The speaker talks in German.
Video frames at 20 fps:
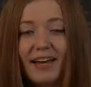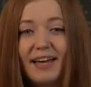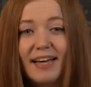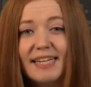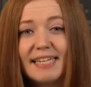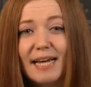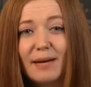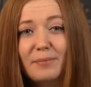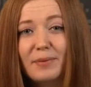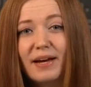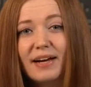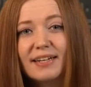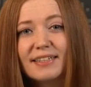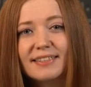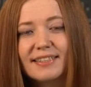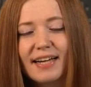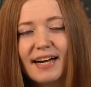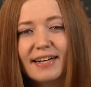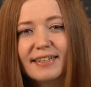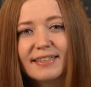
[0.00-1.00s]
Ich habe ja
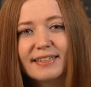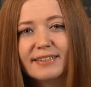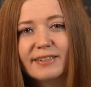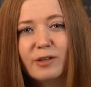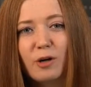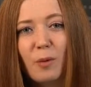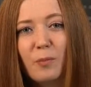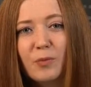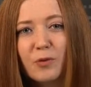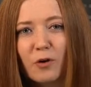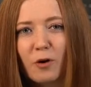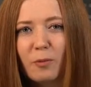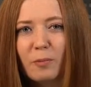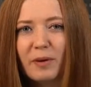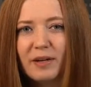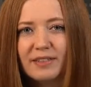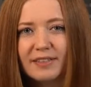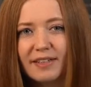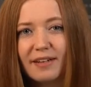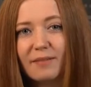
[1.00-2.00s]
gesagt, es kommt noch
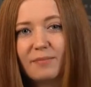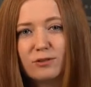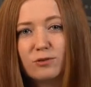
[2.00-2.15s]
besser.